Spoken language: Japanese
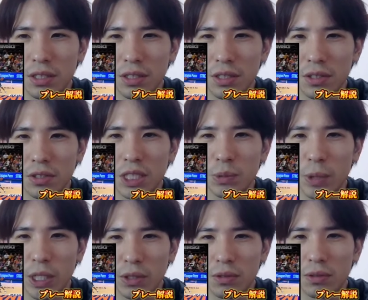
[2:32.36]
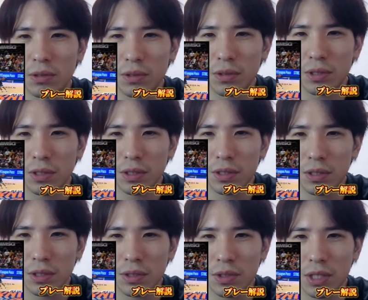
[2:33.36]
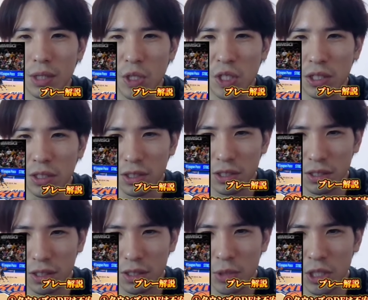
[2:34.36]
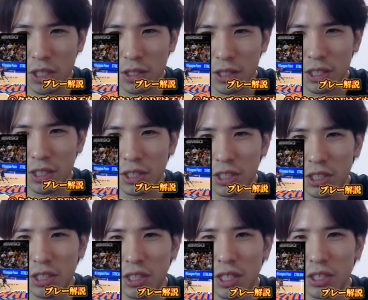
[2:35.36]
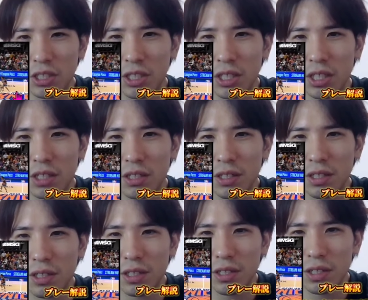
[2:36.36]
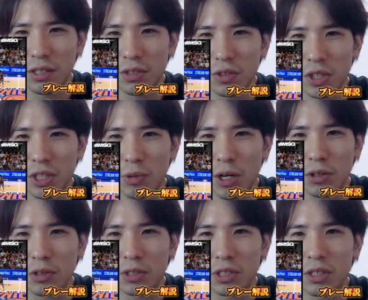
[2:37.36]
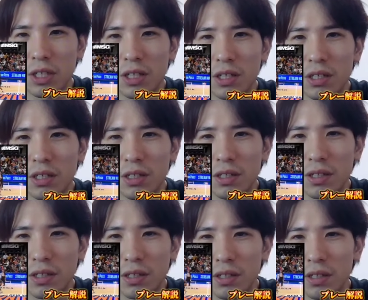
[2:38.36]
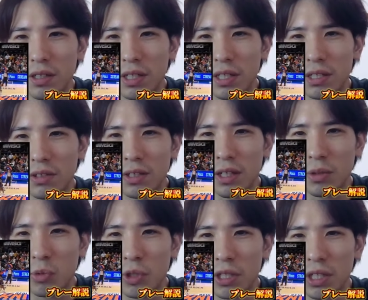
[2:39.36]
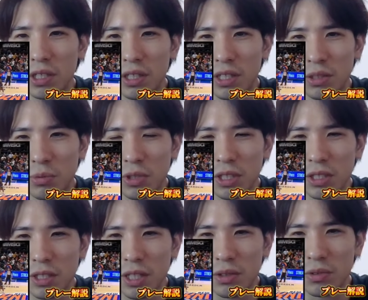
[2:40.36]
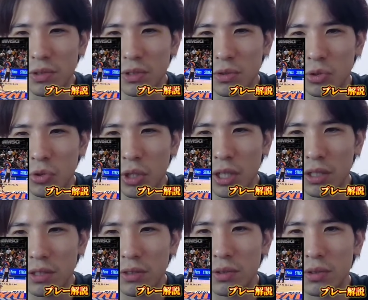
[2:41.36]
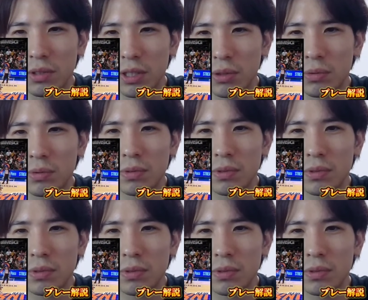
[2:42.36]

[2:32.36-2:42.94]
スイッチバックするためにしっかり味方に指示出してスイッチバックしてで気づいたらもう一回ナズ VS タウンズの状態作ってる